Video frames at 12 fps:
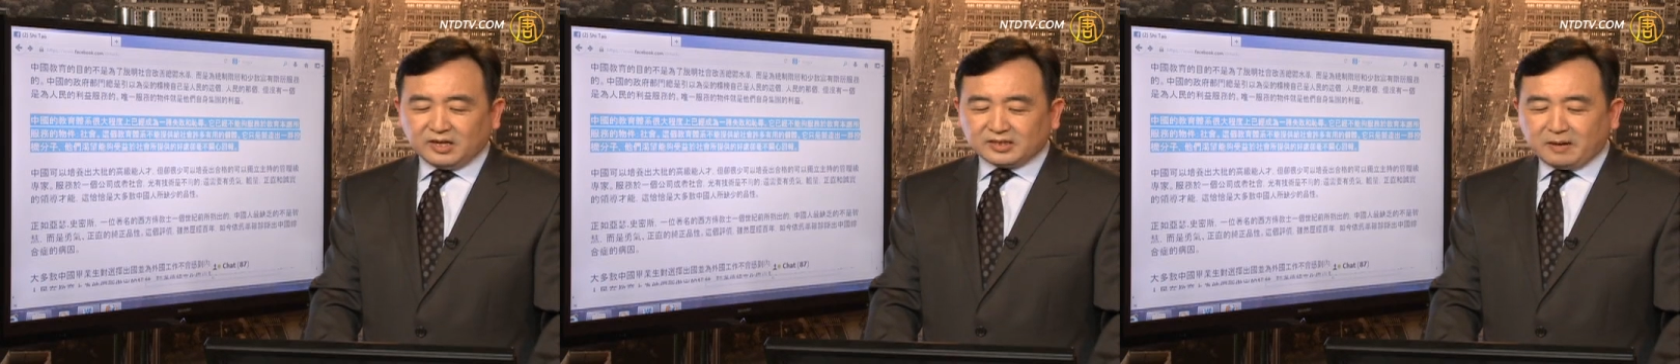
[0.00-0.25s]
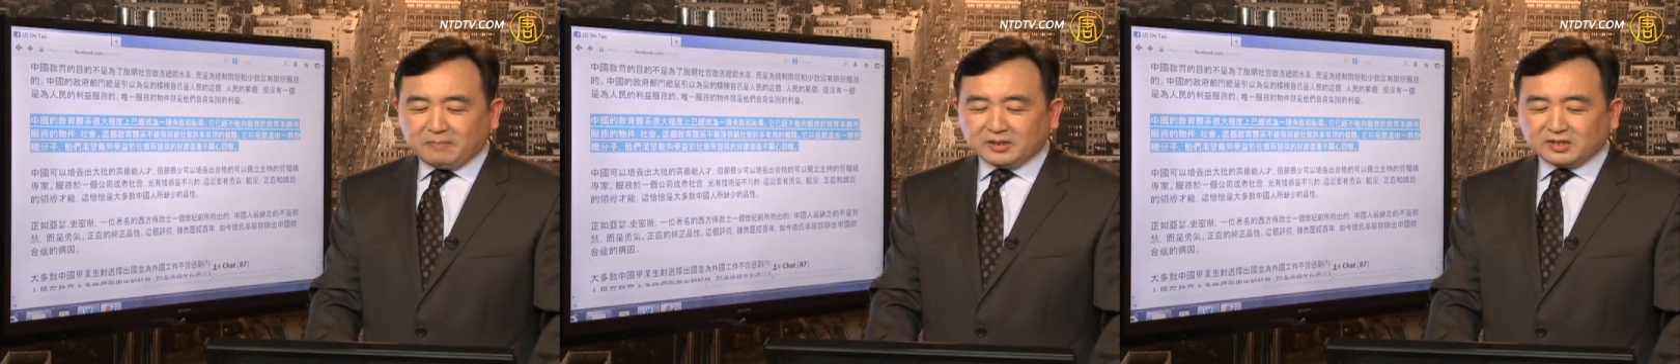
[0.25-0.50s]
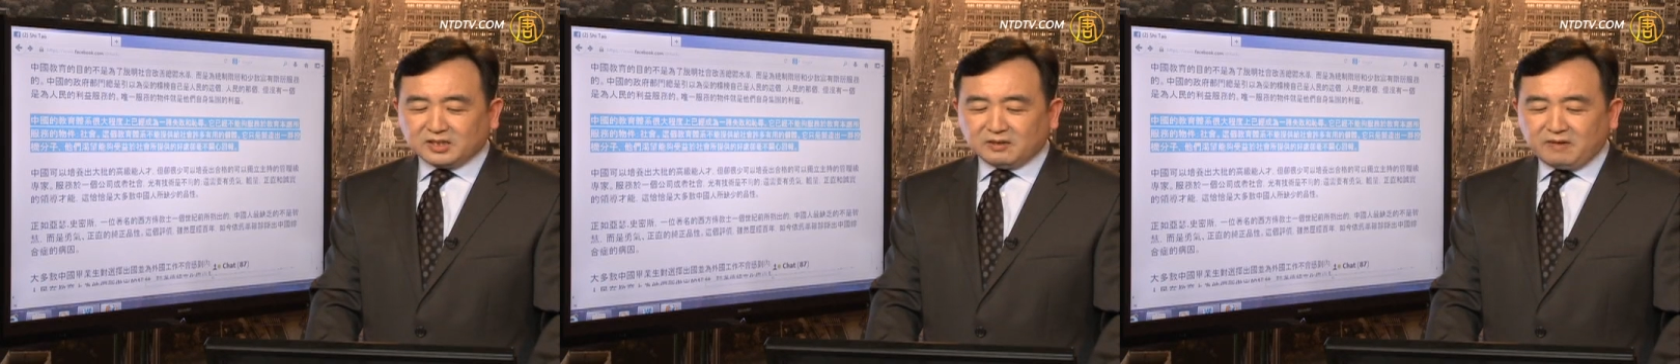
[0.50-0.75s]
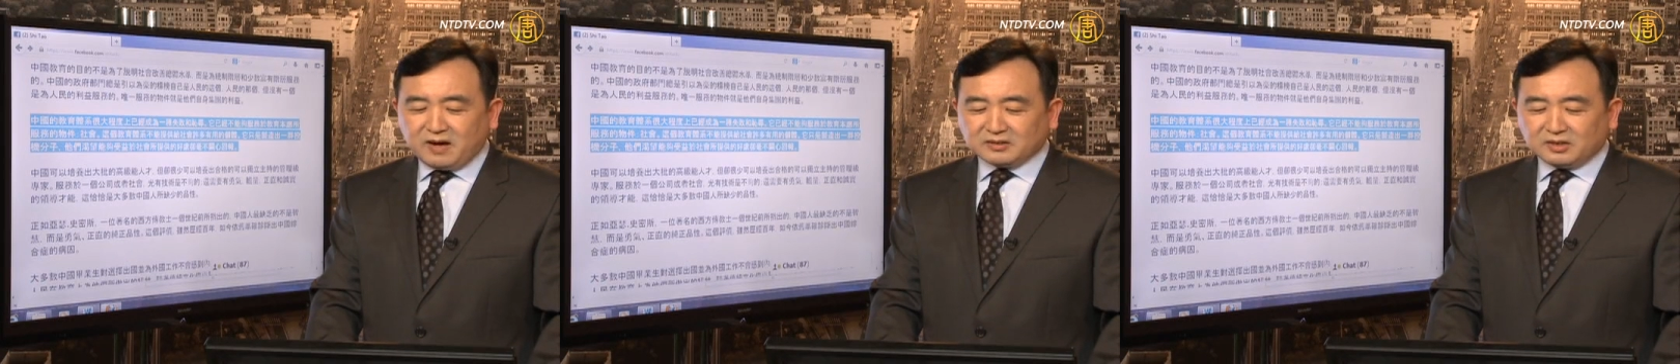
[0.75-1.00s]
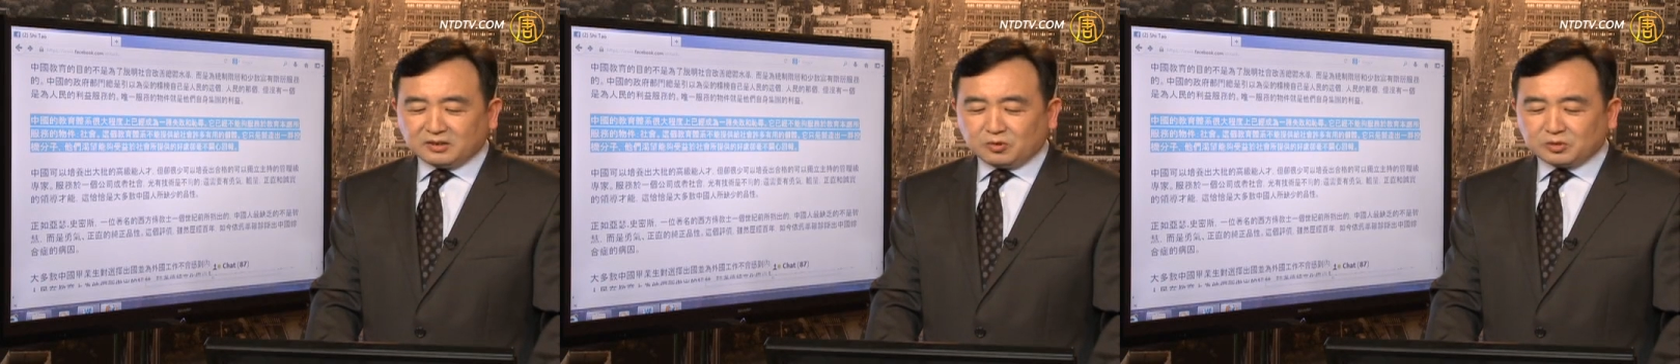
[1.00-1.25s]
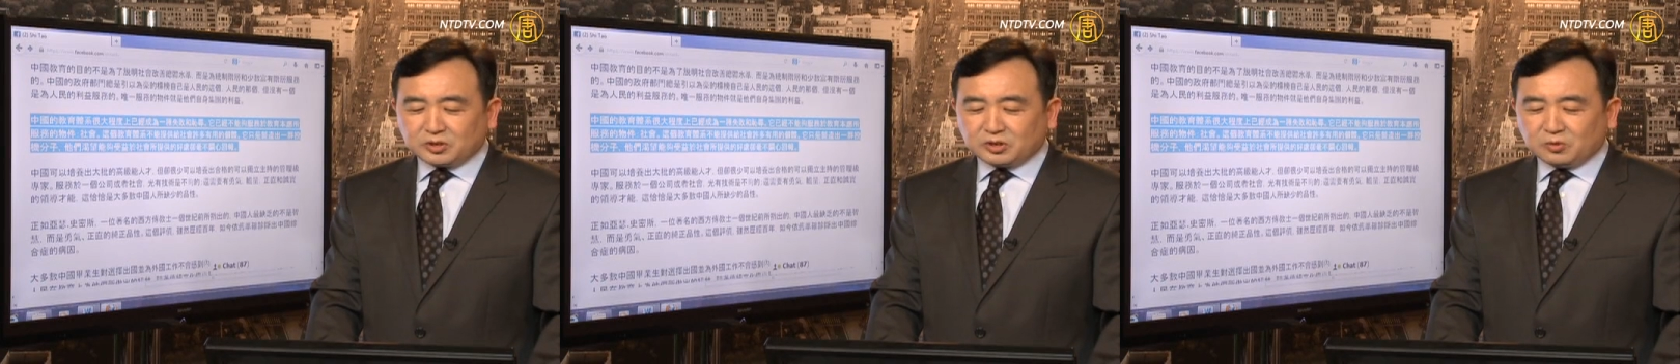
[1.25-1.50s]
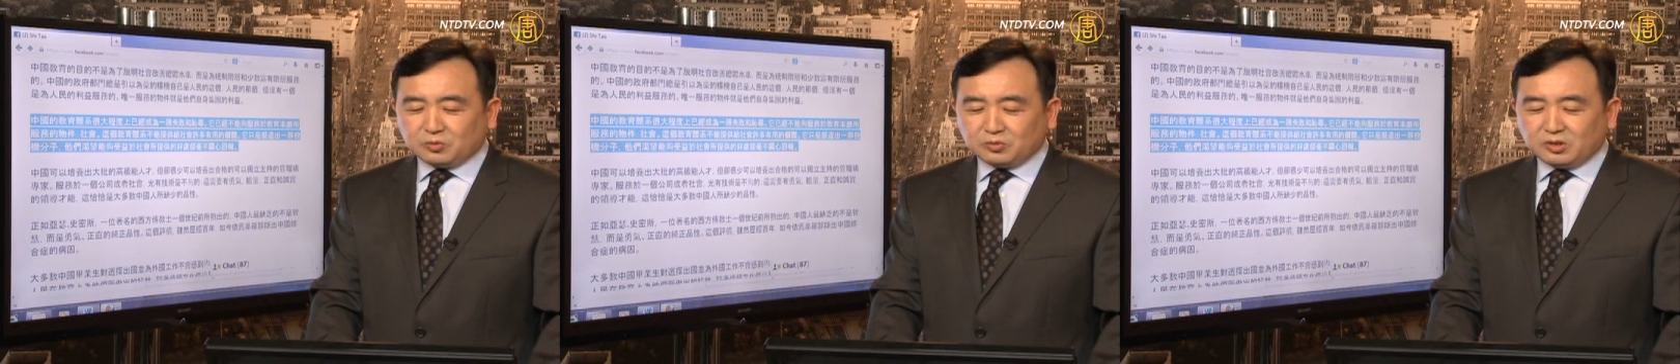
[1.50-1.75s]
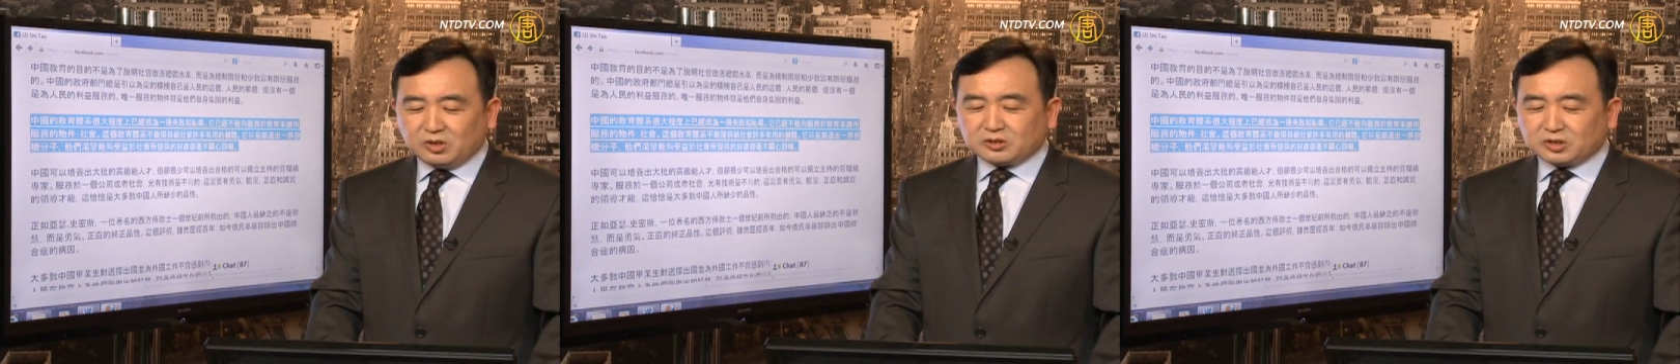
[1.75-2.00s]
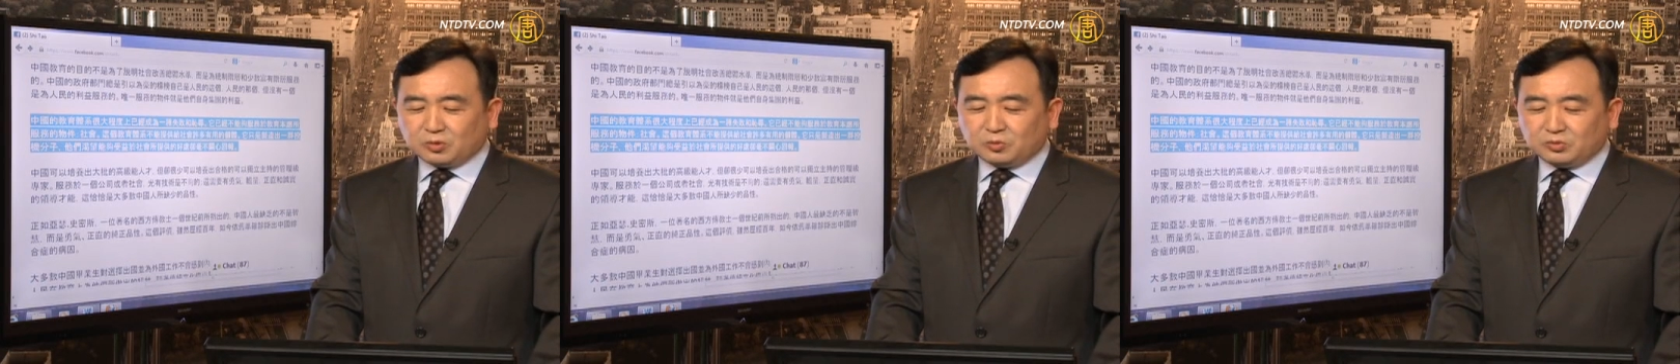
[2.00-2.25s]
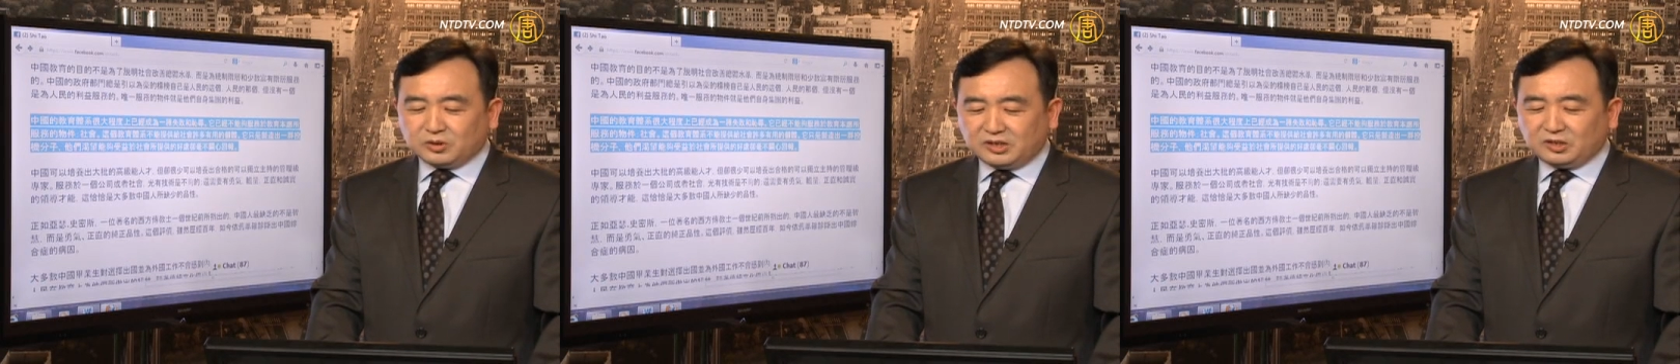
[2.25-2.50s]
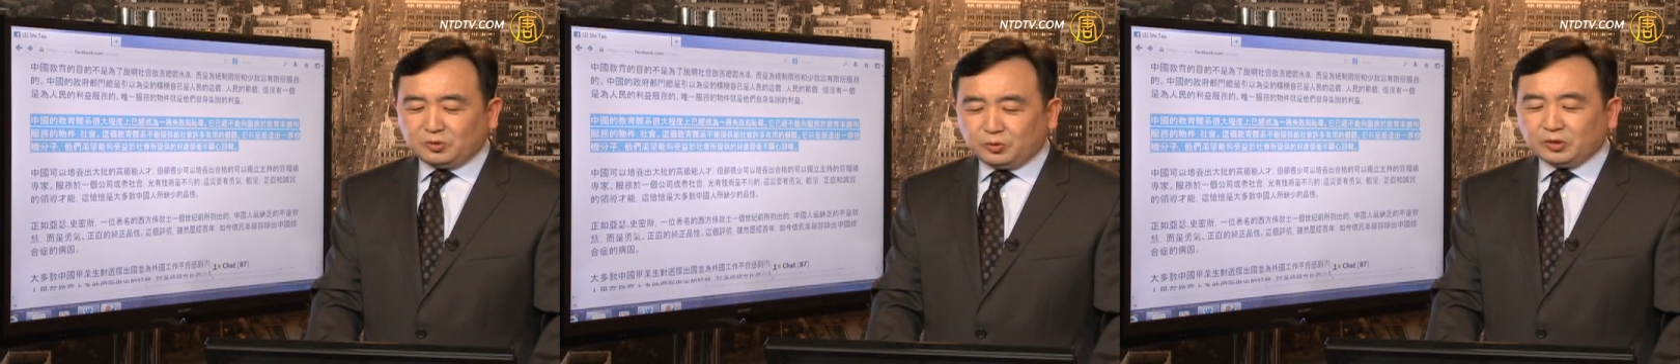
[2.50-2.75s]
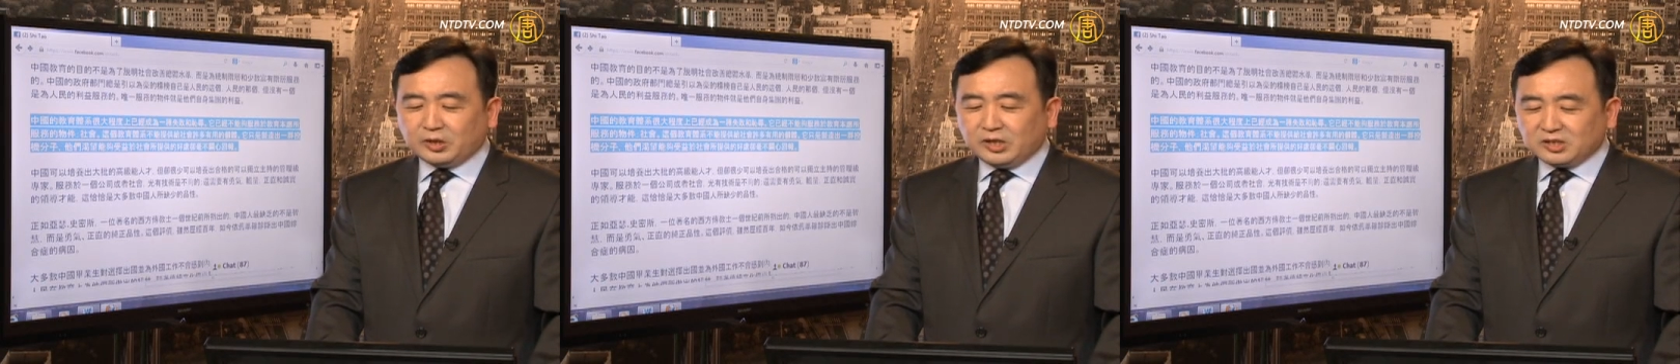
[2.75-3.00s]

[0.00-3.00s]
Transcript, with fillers: 他们渴望能够受益于